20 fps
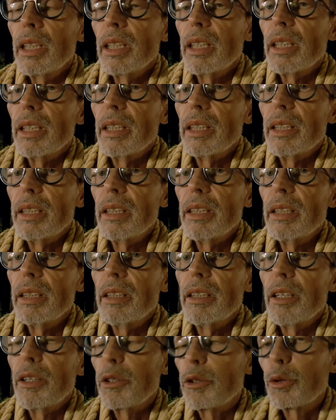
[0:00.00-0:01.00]
euh,
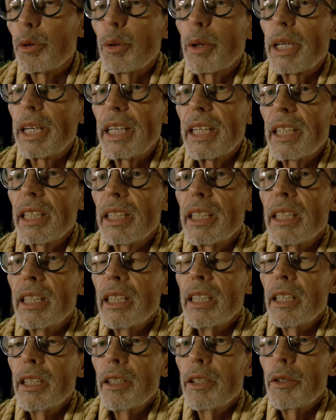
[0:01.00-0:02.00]
un sourire,
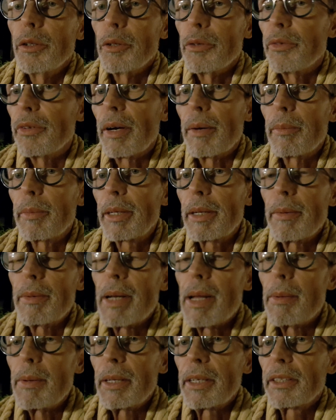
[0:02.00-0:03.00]
une femme qui me
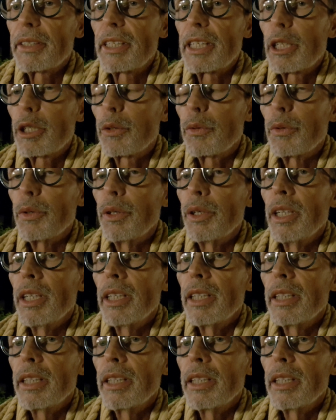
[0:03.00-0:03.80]
la met dans ses cheveux,